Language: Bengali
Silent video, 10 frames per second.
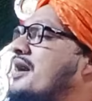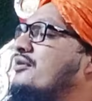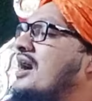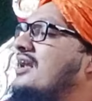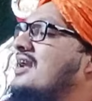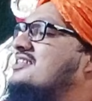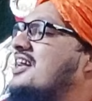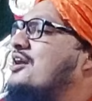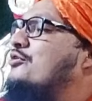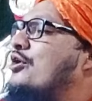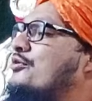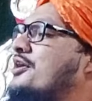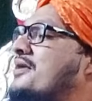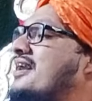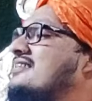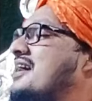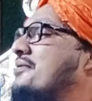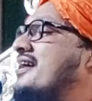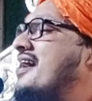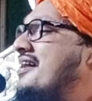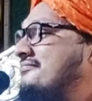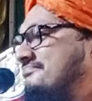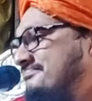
কি মানো আল্লাহ ছাড়া কাউকে মানা যাবে না